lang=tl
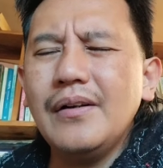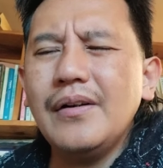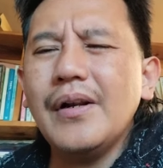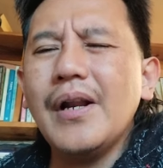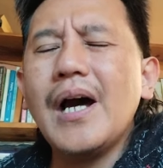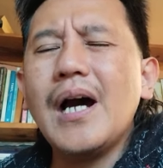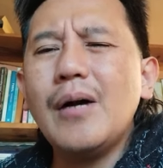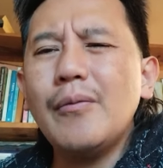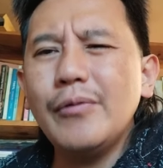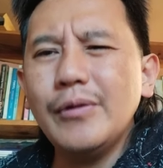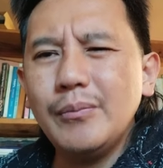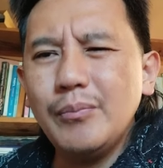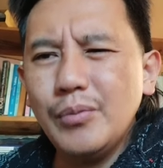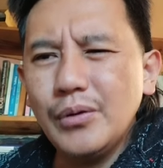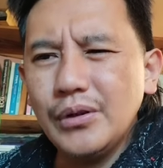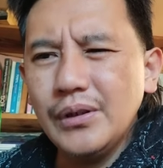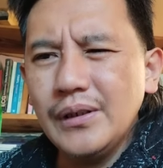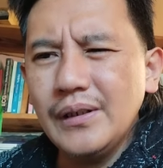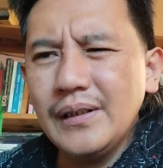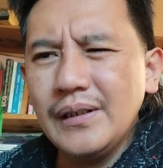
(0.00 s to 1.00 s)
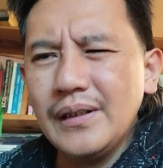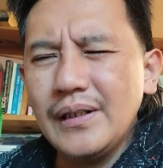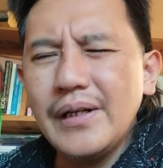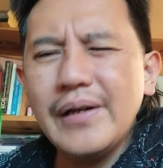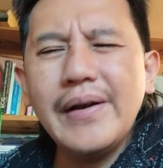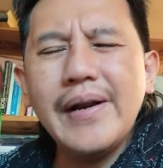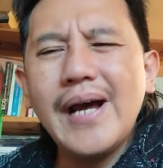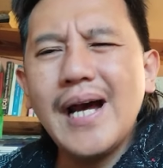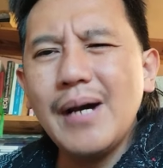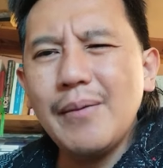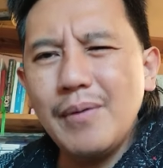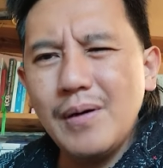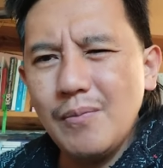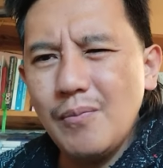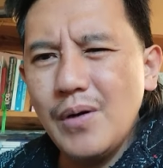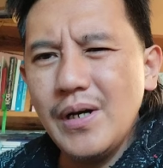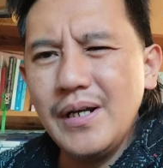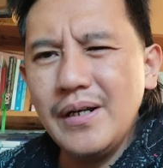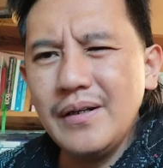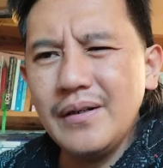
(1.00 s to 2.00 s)
Nakabutbutang kan
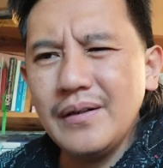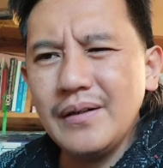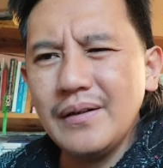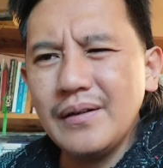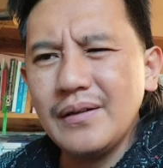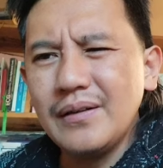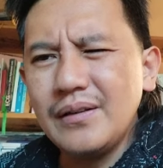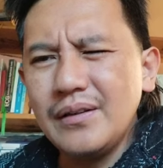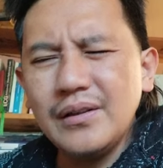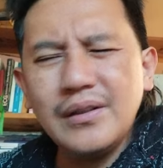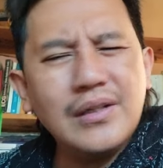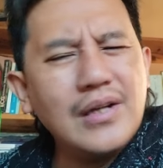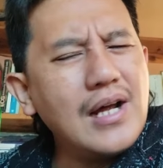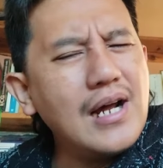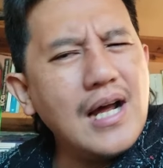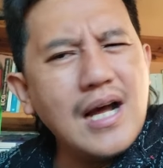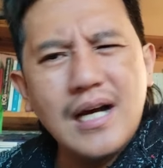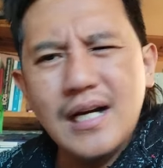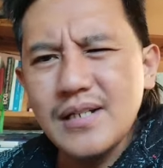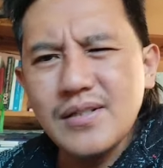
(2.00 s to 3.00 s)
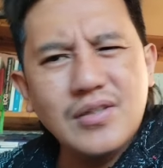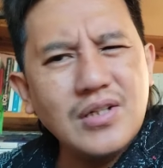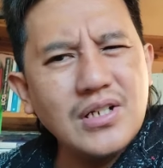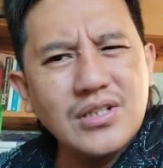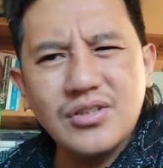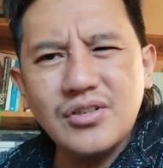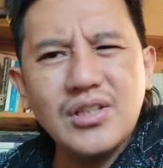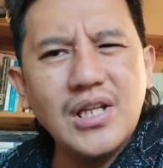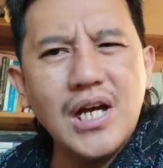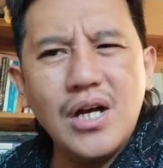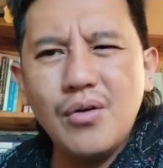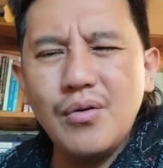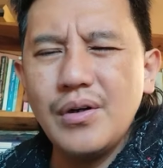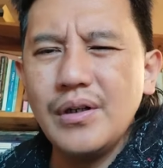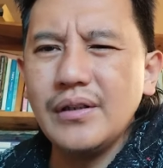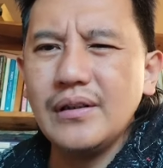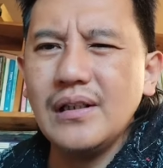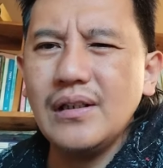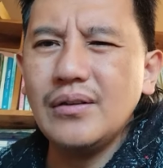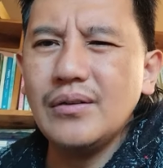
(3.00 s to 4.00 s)
nakababain kan nakakaskasda o
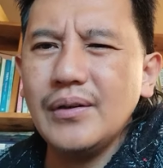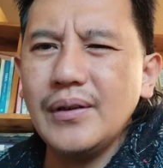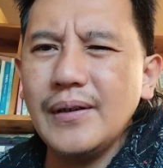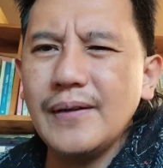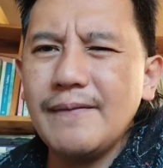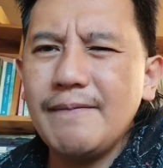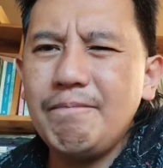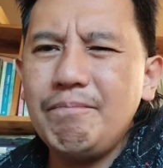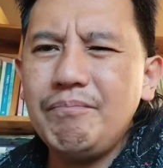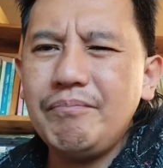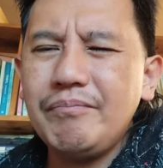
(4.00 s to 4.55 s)
kat dito eh.